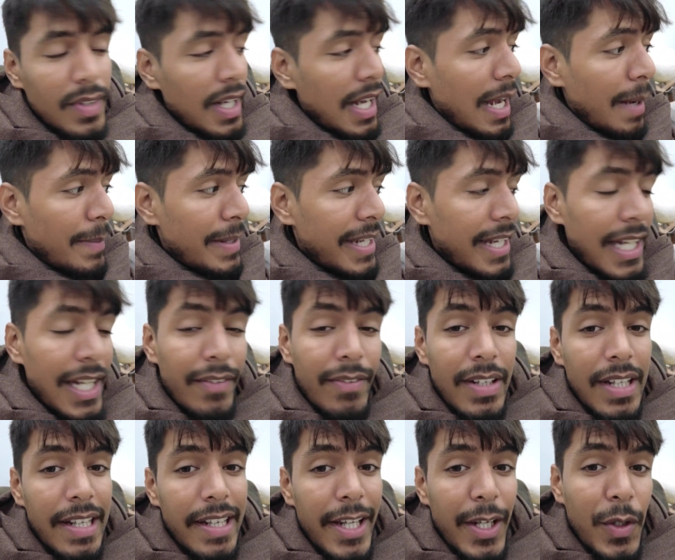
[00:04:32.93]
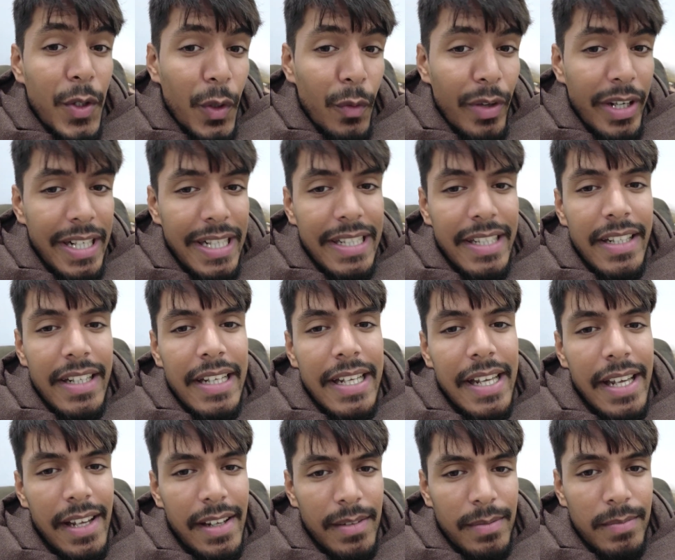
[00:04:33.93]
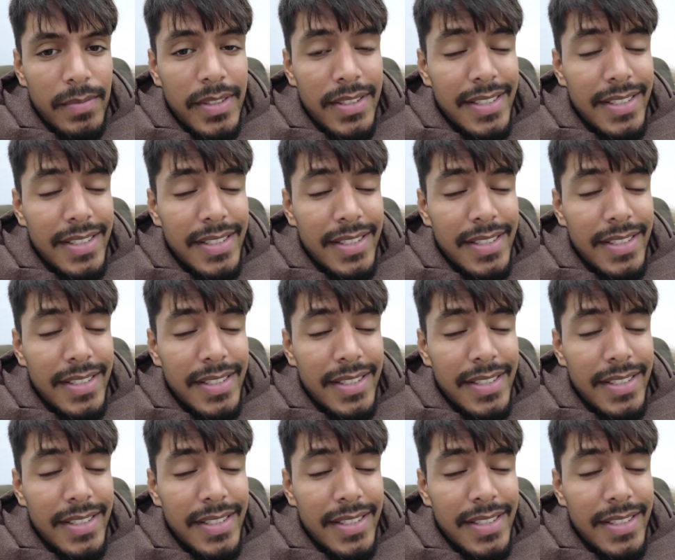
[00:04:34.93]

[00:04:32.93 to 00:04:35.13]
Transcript: अभी हाल फिलहाल एक और विकेट गिर गया है